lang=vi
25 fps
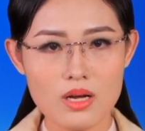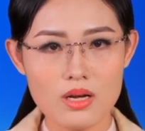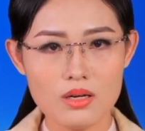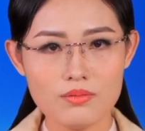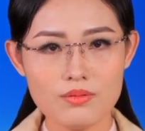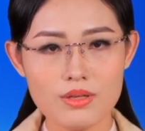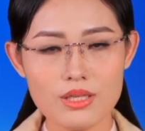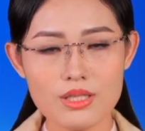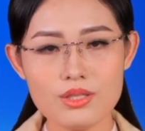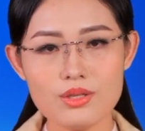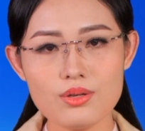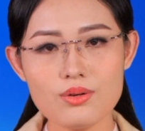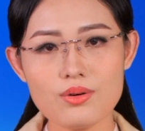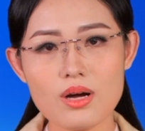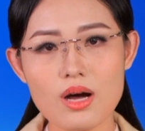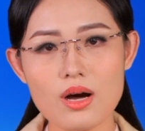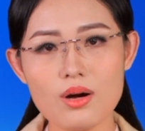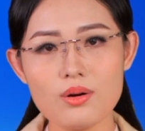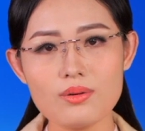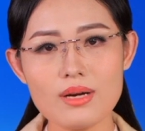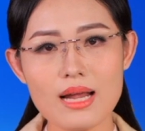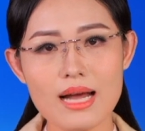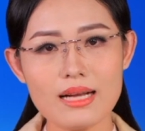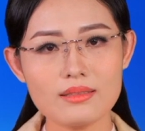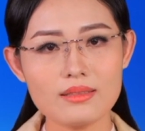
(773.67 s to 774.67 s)
Vì nhu
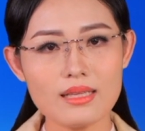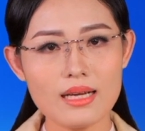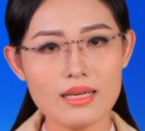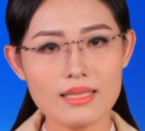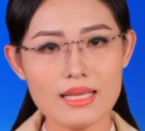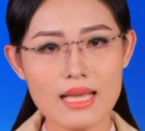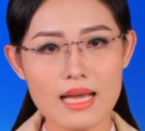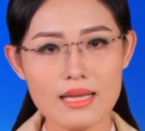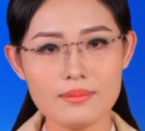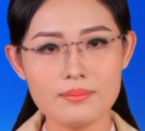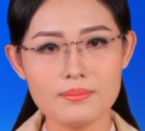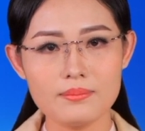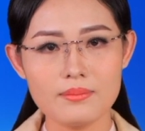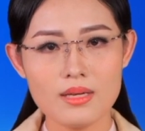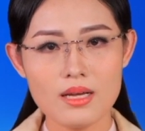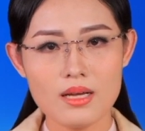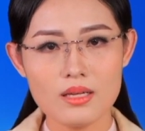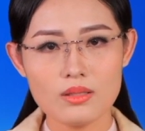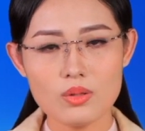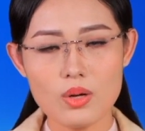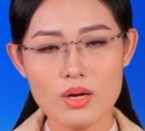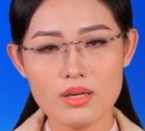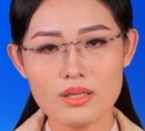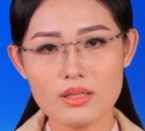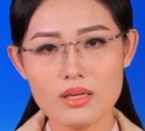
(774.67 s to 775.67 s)
cầu đang tăng nhanh,
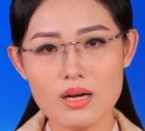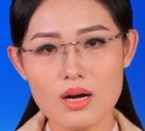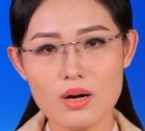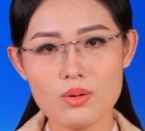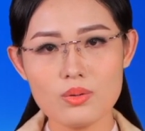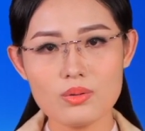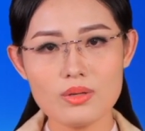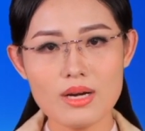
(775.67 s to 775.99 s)
toàn cầu